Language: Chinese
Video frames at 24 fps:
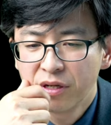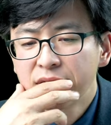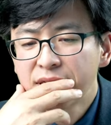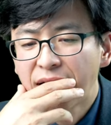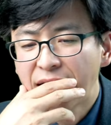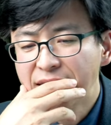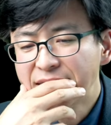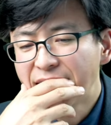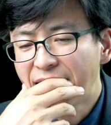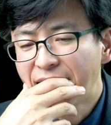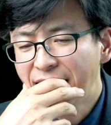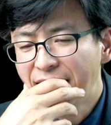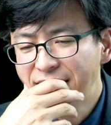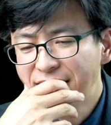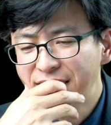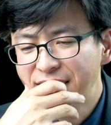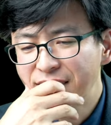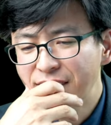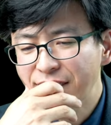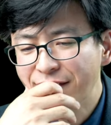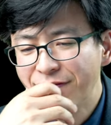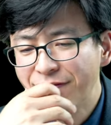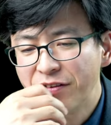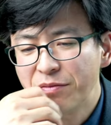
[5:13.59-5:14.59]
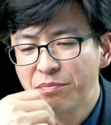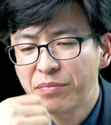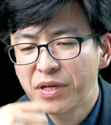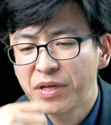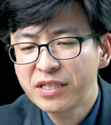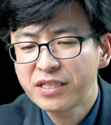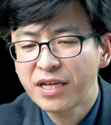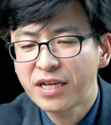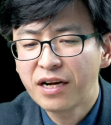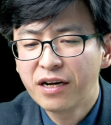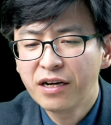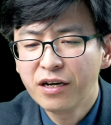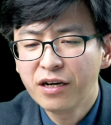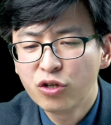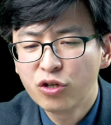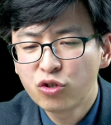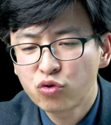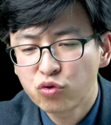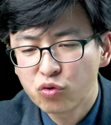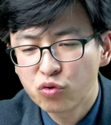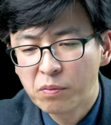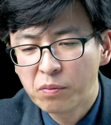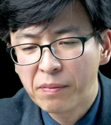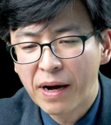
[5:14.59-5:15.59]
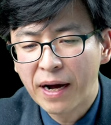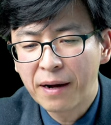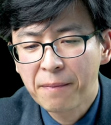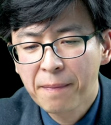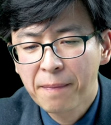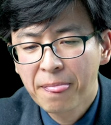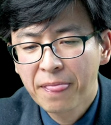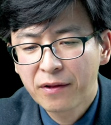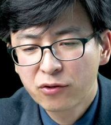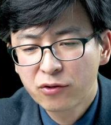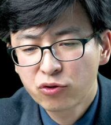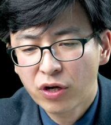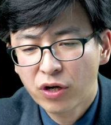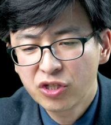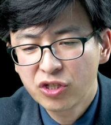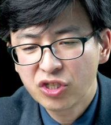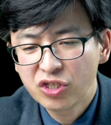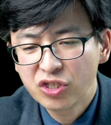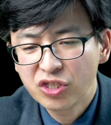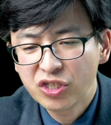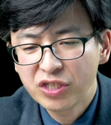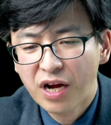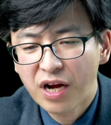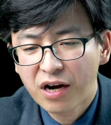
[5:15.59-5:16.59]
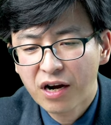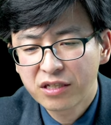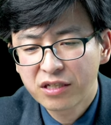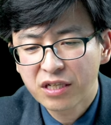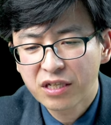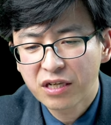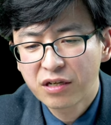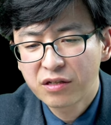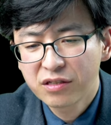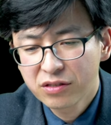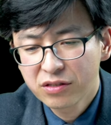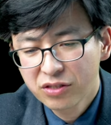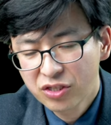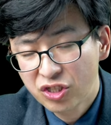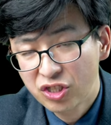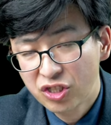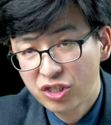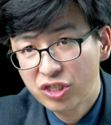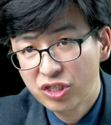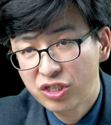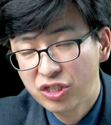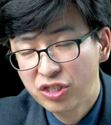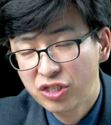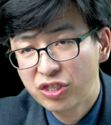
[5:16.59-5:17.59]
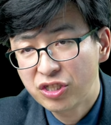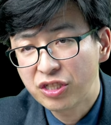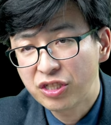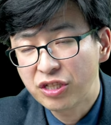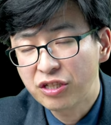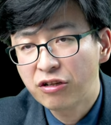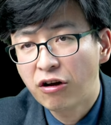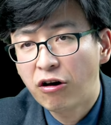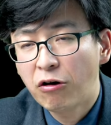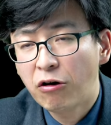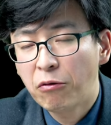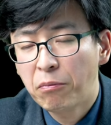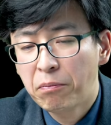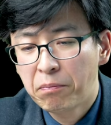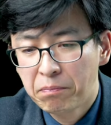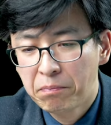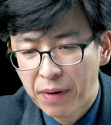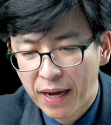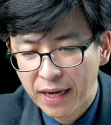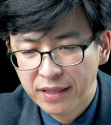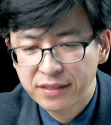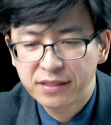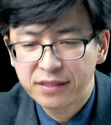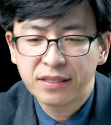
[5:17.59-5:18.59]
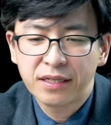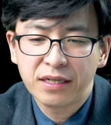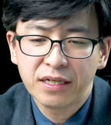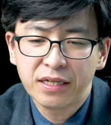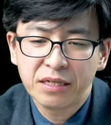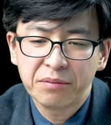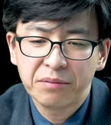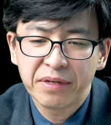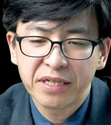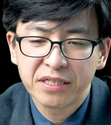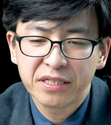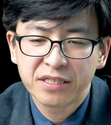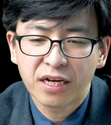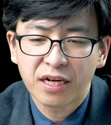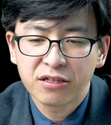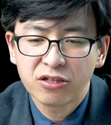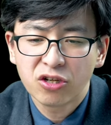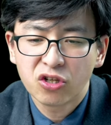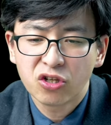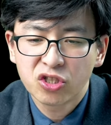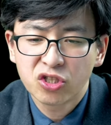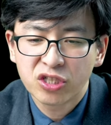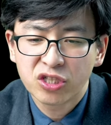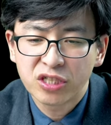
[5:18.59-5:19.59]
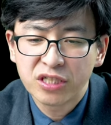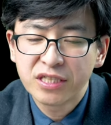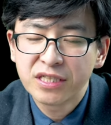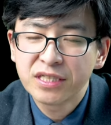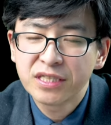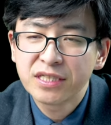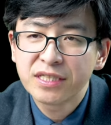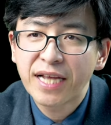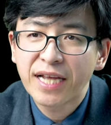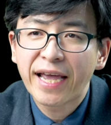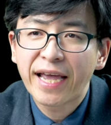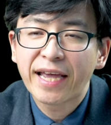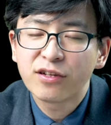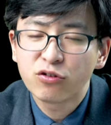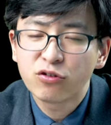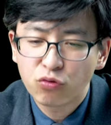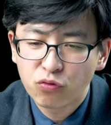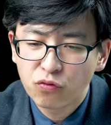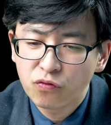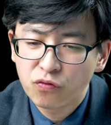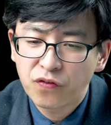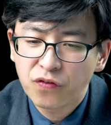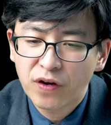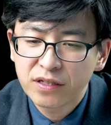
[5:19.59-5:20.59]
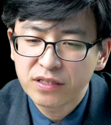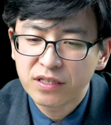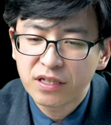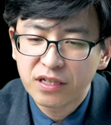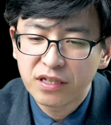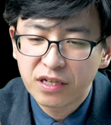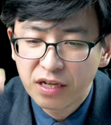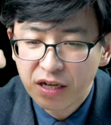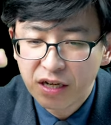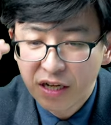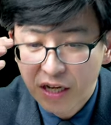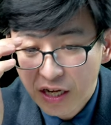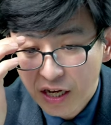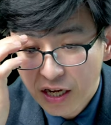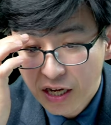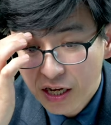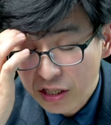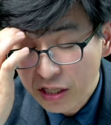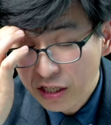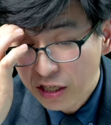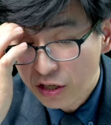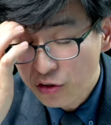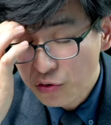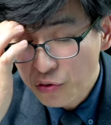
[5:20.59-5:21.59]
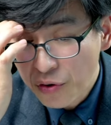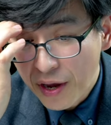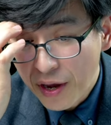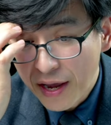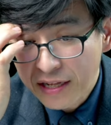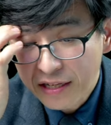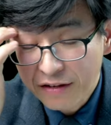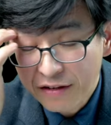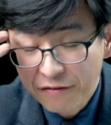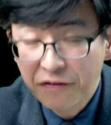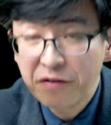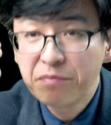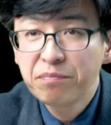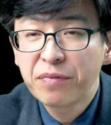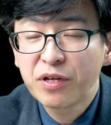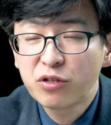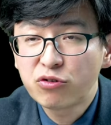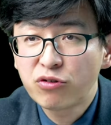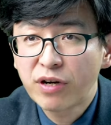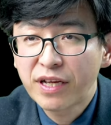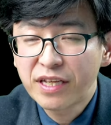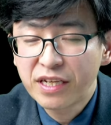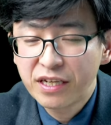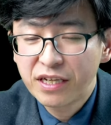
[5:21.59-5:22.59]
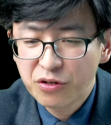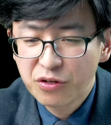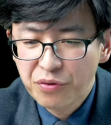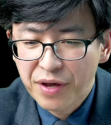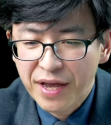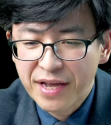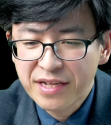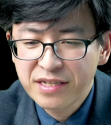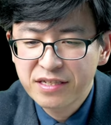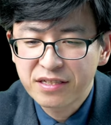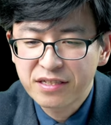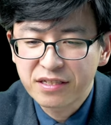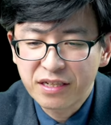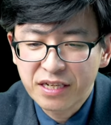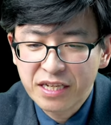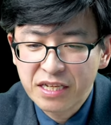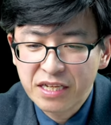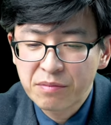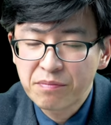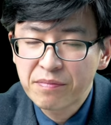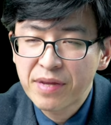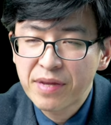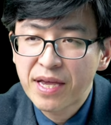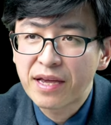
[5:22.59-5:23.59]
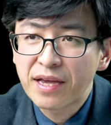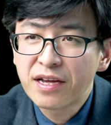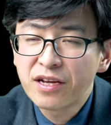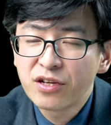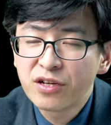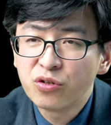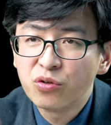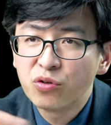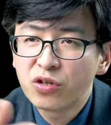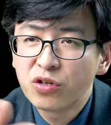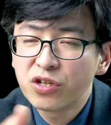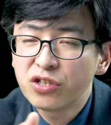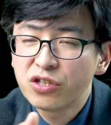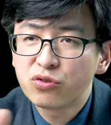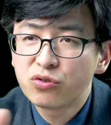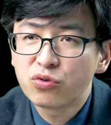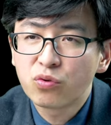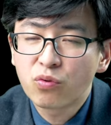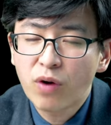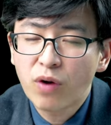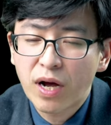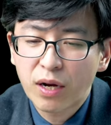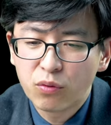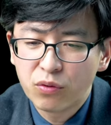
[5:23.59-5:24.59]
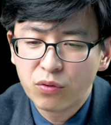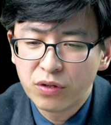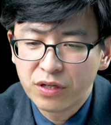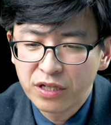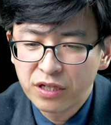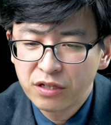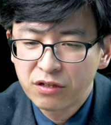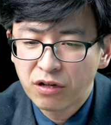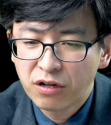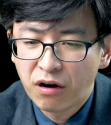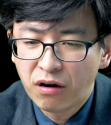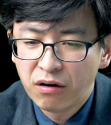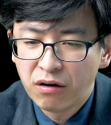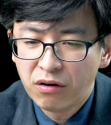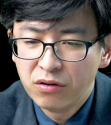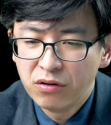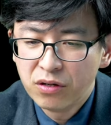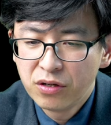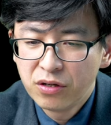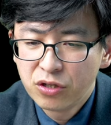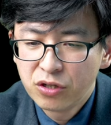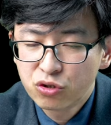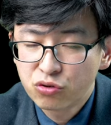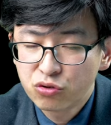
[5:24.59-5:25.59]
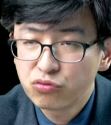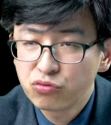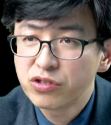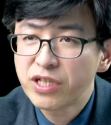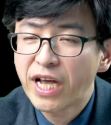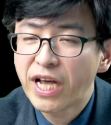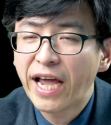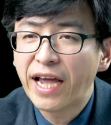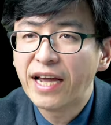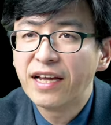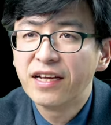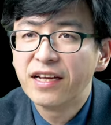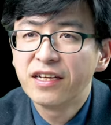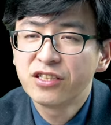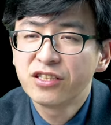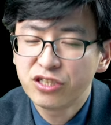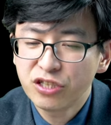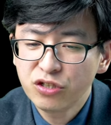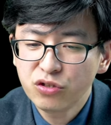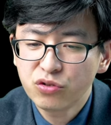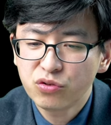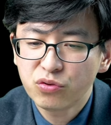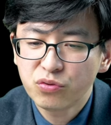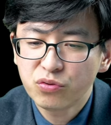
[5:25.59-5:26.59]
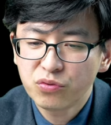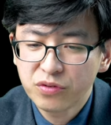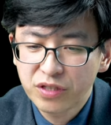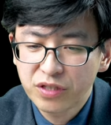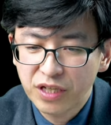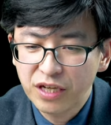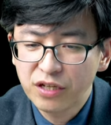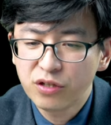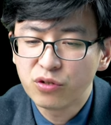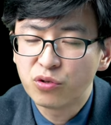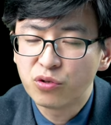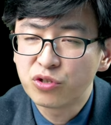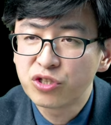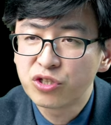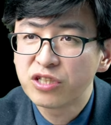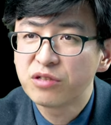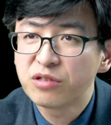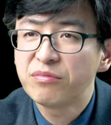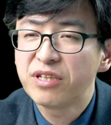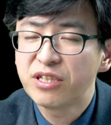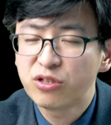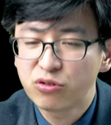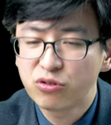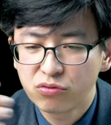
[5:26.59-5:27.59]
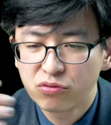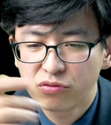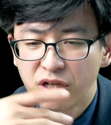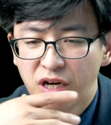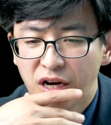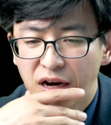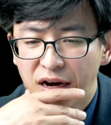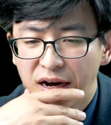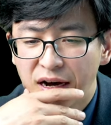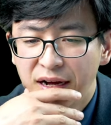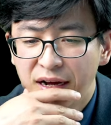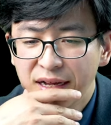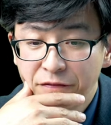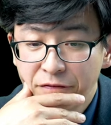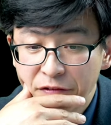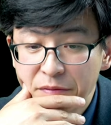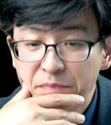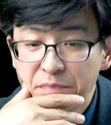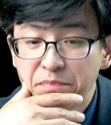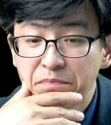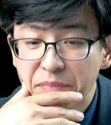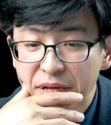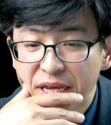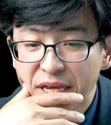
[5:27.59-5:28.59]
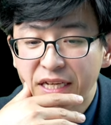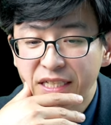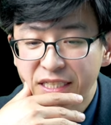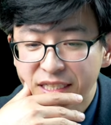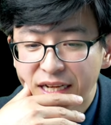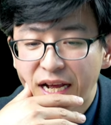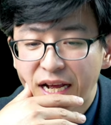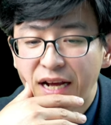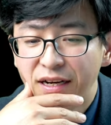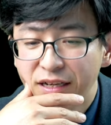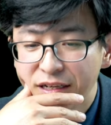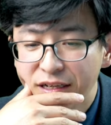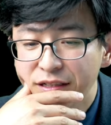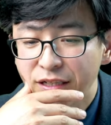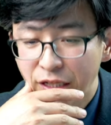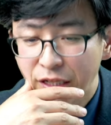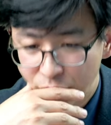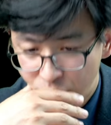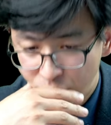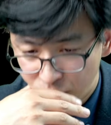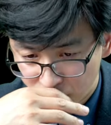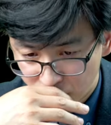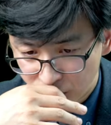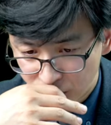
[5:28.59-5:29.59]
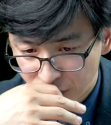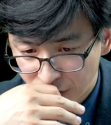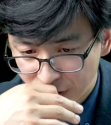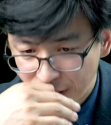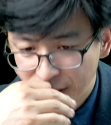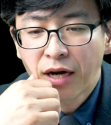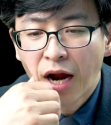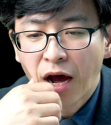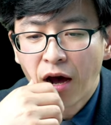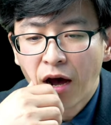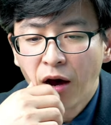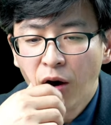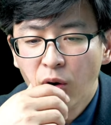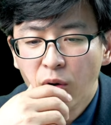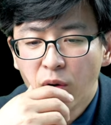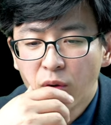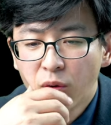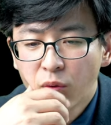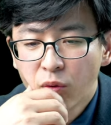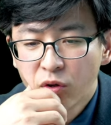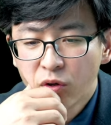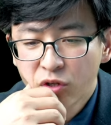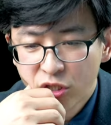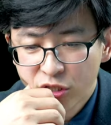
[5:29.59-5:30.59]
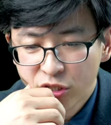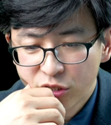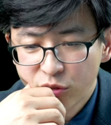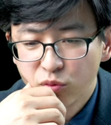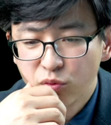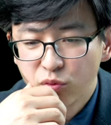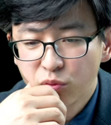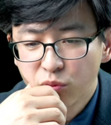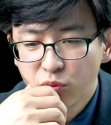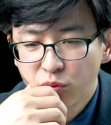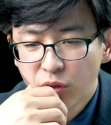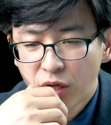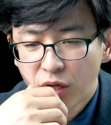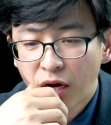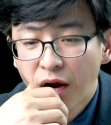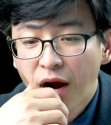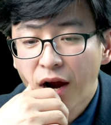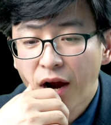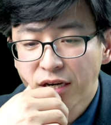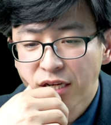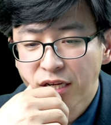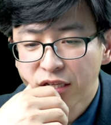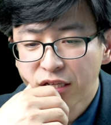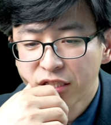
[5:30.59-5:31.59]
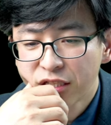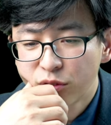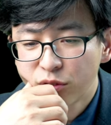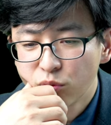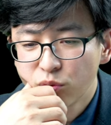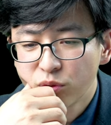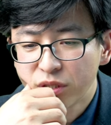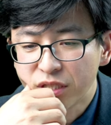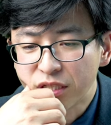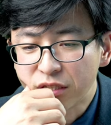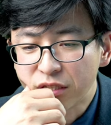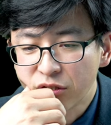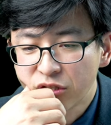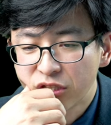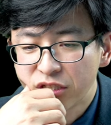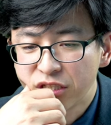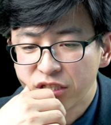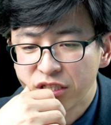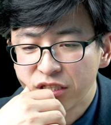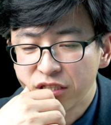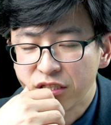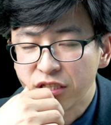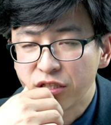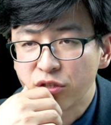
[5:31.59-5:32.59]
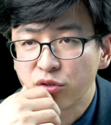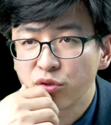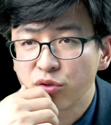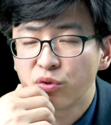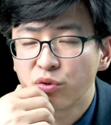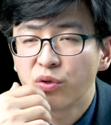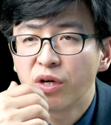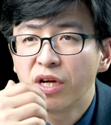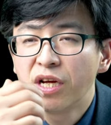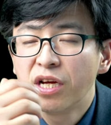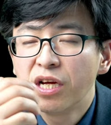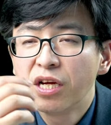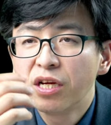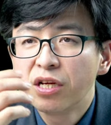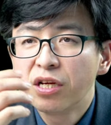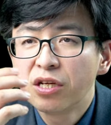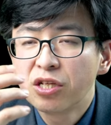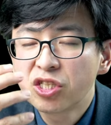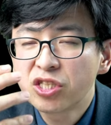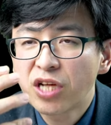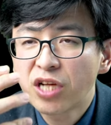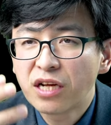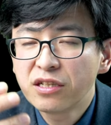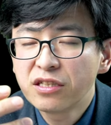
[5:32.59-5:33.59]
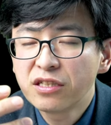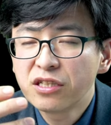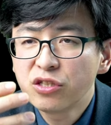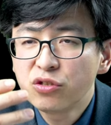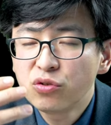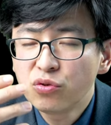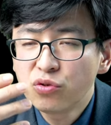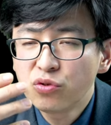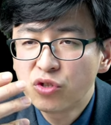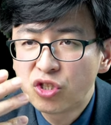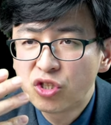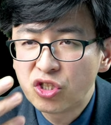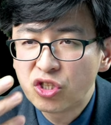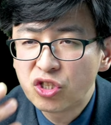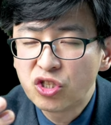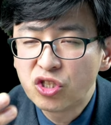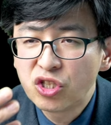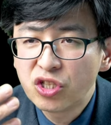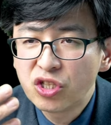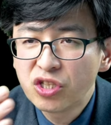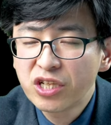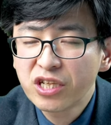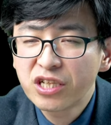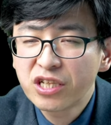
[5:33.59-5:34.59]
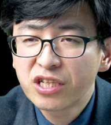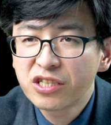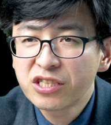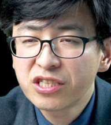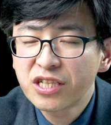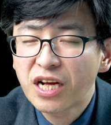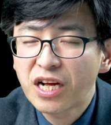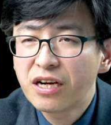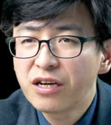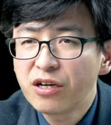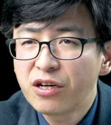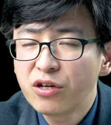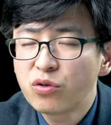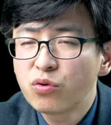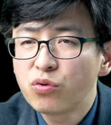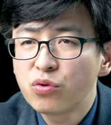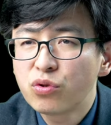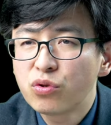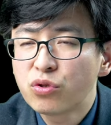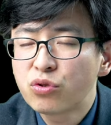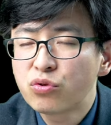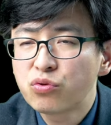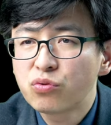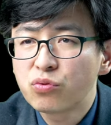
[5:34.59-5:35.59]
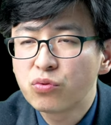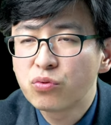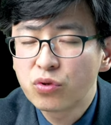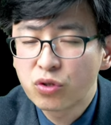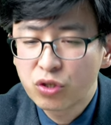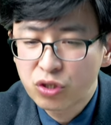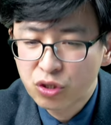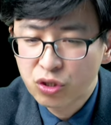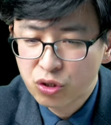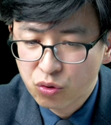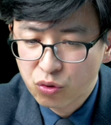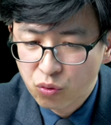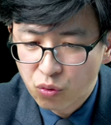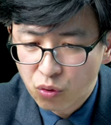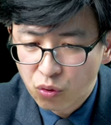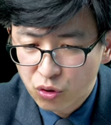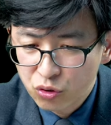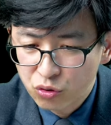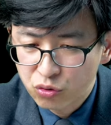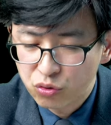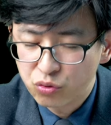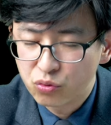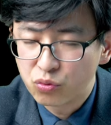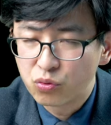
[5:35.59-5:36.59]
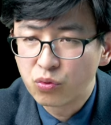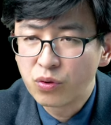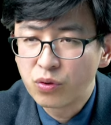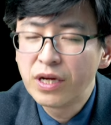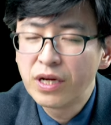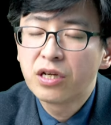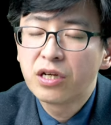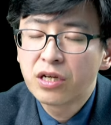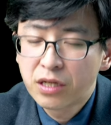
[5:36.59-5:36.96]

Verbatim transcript: 大家还记得分别善恶树吗？创世纪二章七节到八节里面讲到，神在东方的一个园，分别出来一个园子，里面有各种瓜果、梨桃、蔬菜，其中也有生命树和分别善恶的树。然后十五呃二章十五节到十七节，就上帝就指着那棵善恶果树不是果树。